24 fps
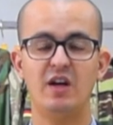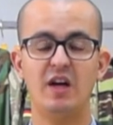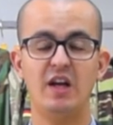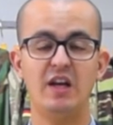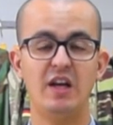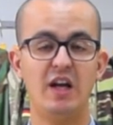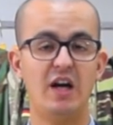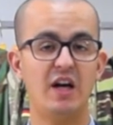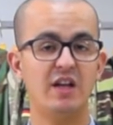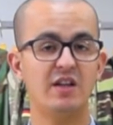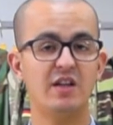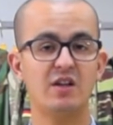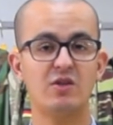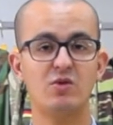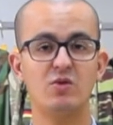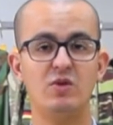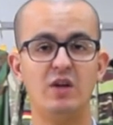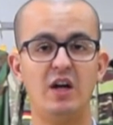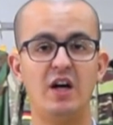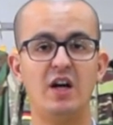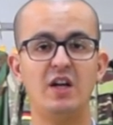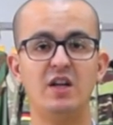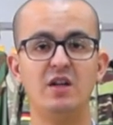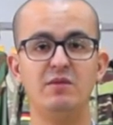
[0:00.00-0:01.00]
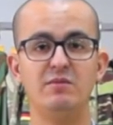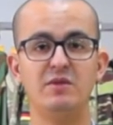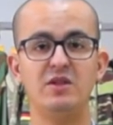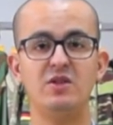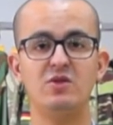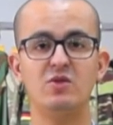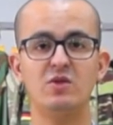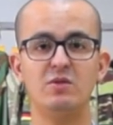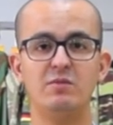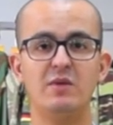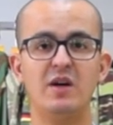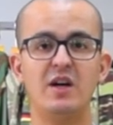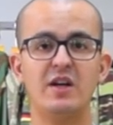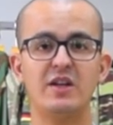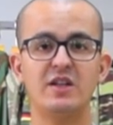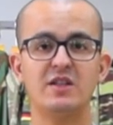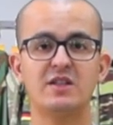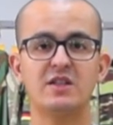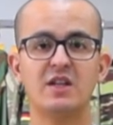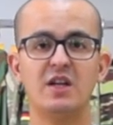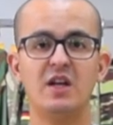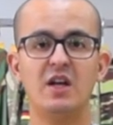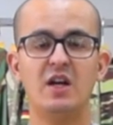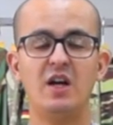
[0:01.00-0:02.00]
الحدث العالمي
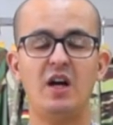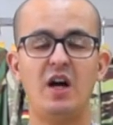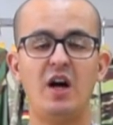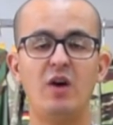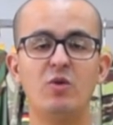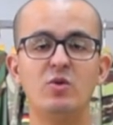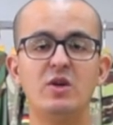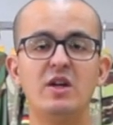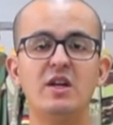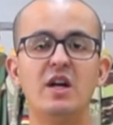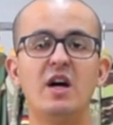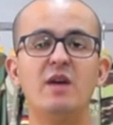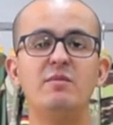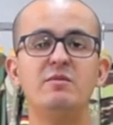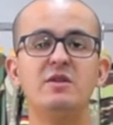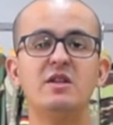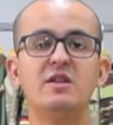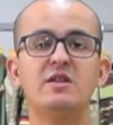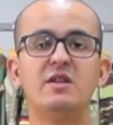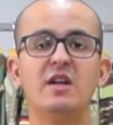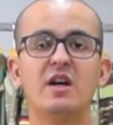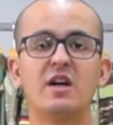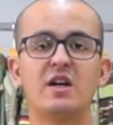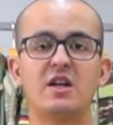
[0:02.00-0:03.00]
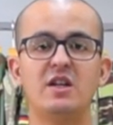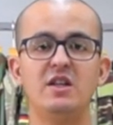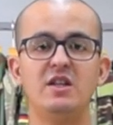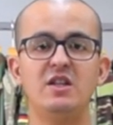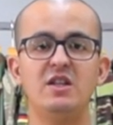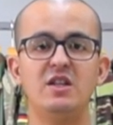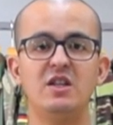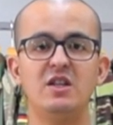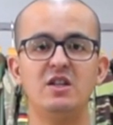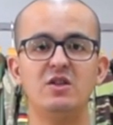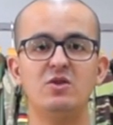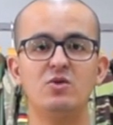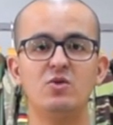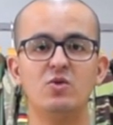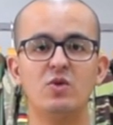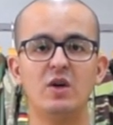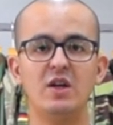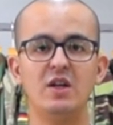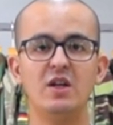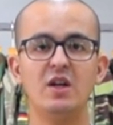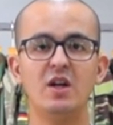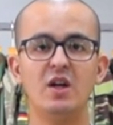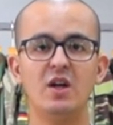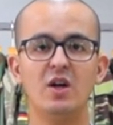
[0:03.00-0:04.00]
البارز حول الأمن الداخلي
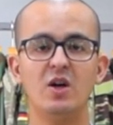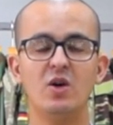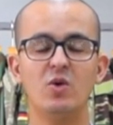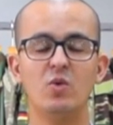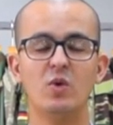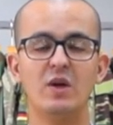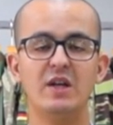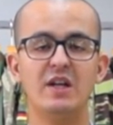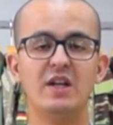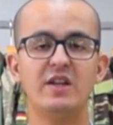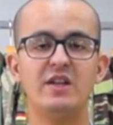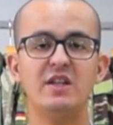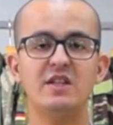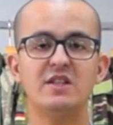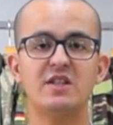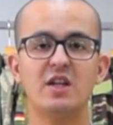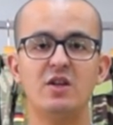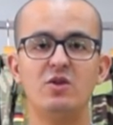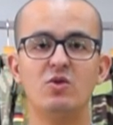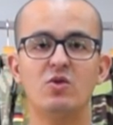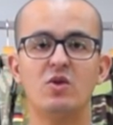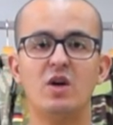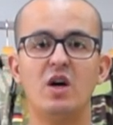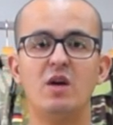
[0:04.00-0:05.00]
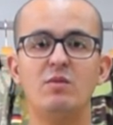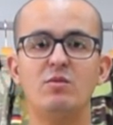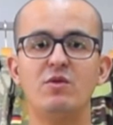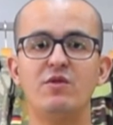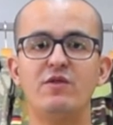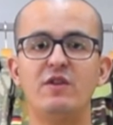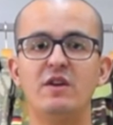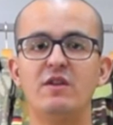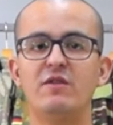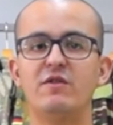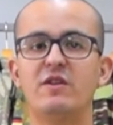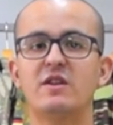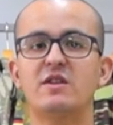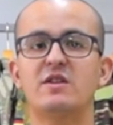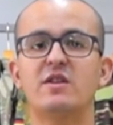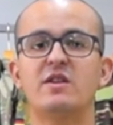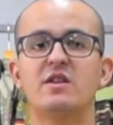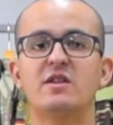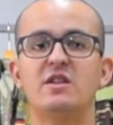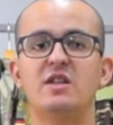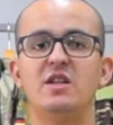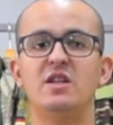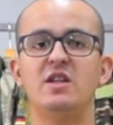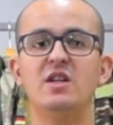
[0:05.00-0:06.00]
للدول والذي سيقام في
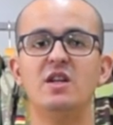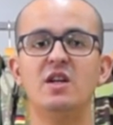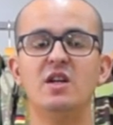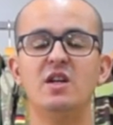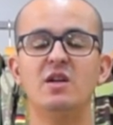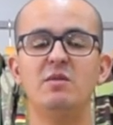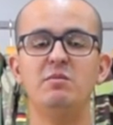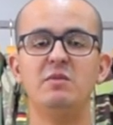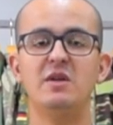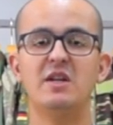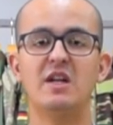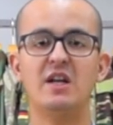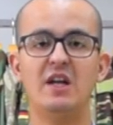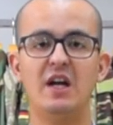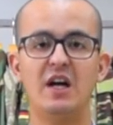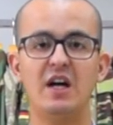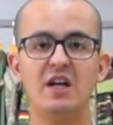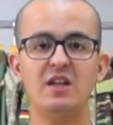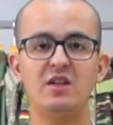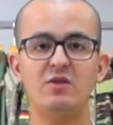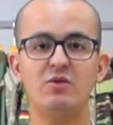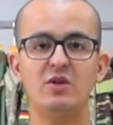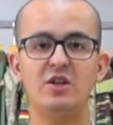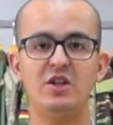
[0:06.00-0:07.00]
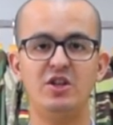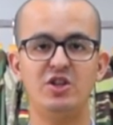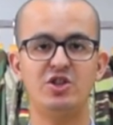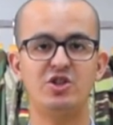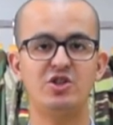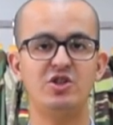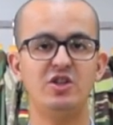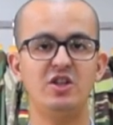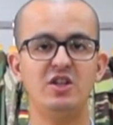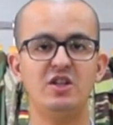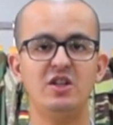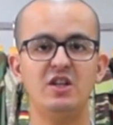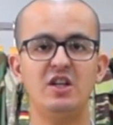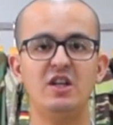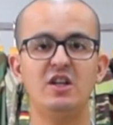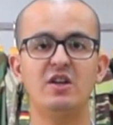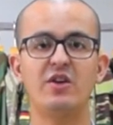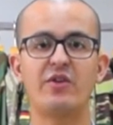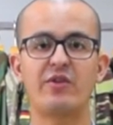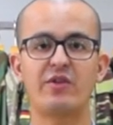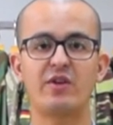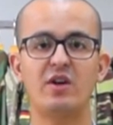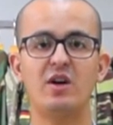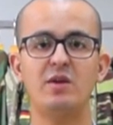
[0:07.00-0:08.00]
الفترة من الحادي والعشرين
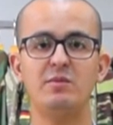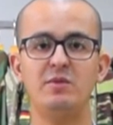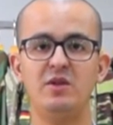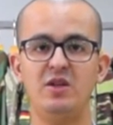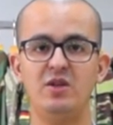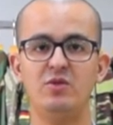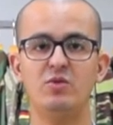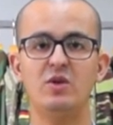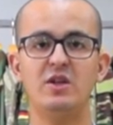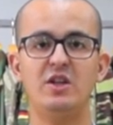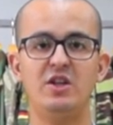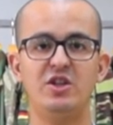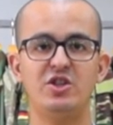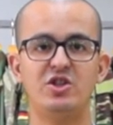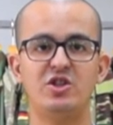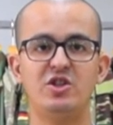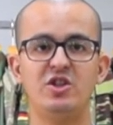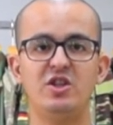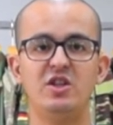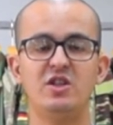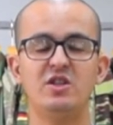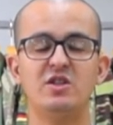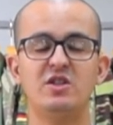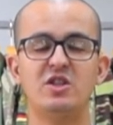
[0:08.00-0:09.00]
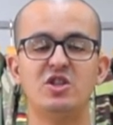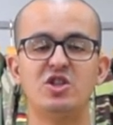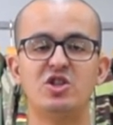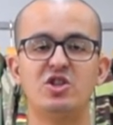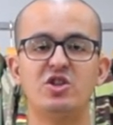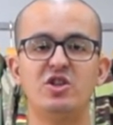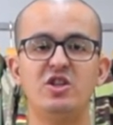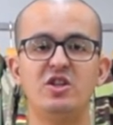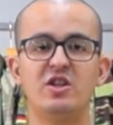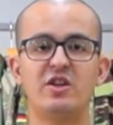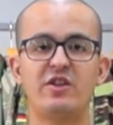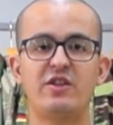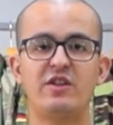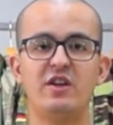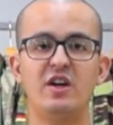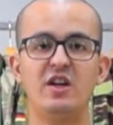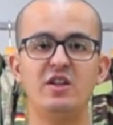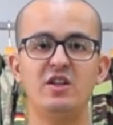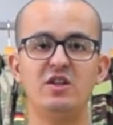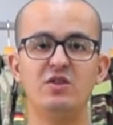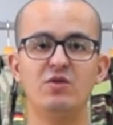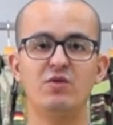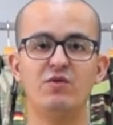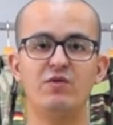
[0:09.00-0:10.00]
إلى الرابع والعشرين تشرين
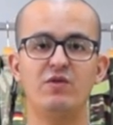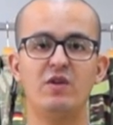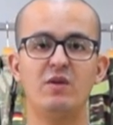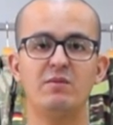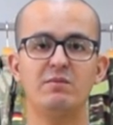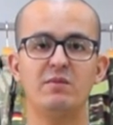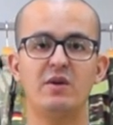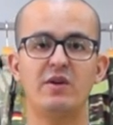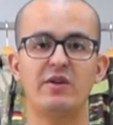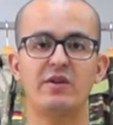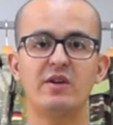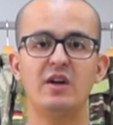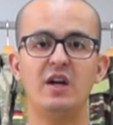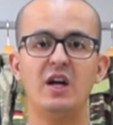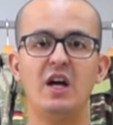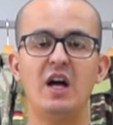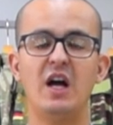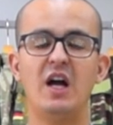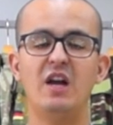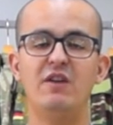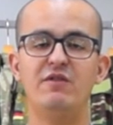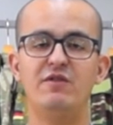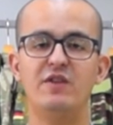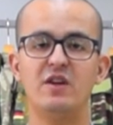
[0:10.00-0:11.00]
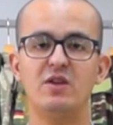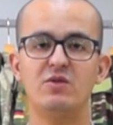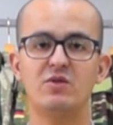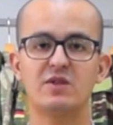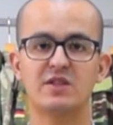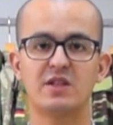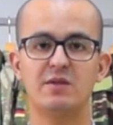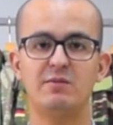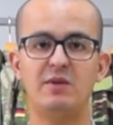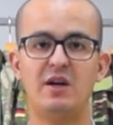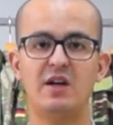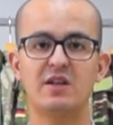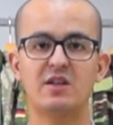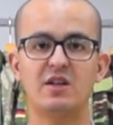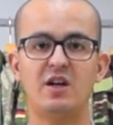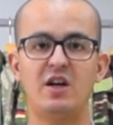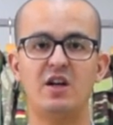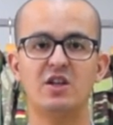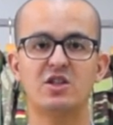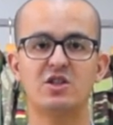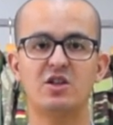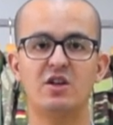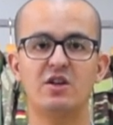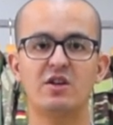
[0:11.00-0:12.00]
الثاني نوفمبر
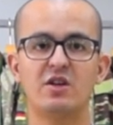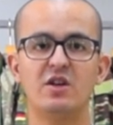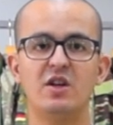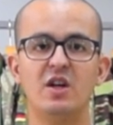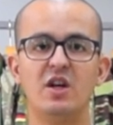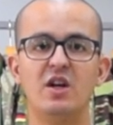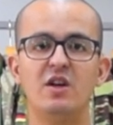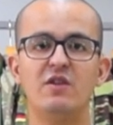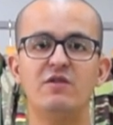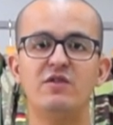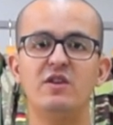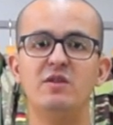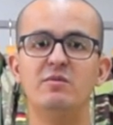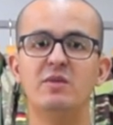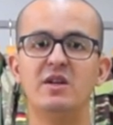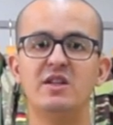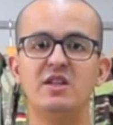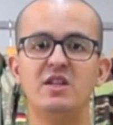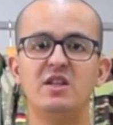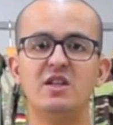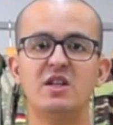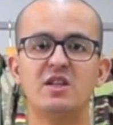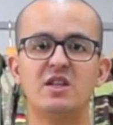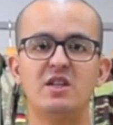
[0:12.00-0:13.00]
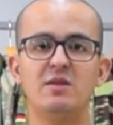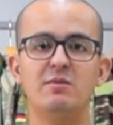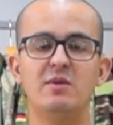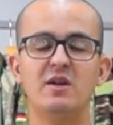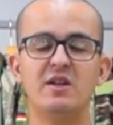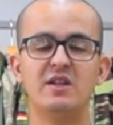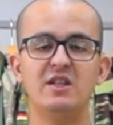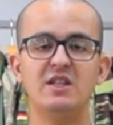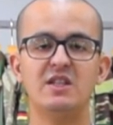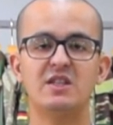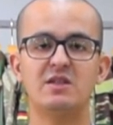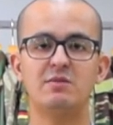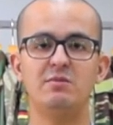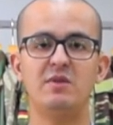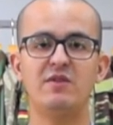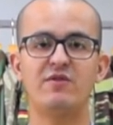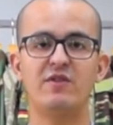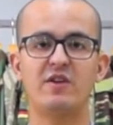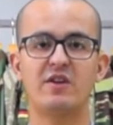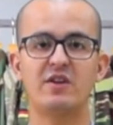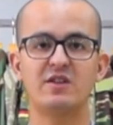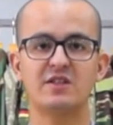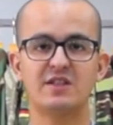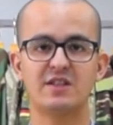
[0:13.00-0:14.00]
2017 في مدينة باريس
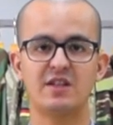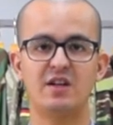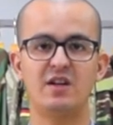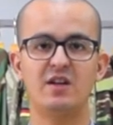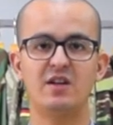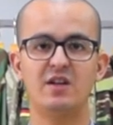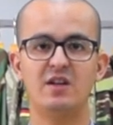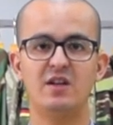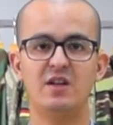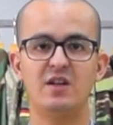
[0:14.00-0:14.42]
بفرنسا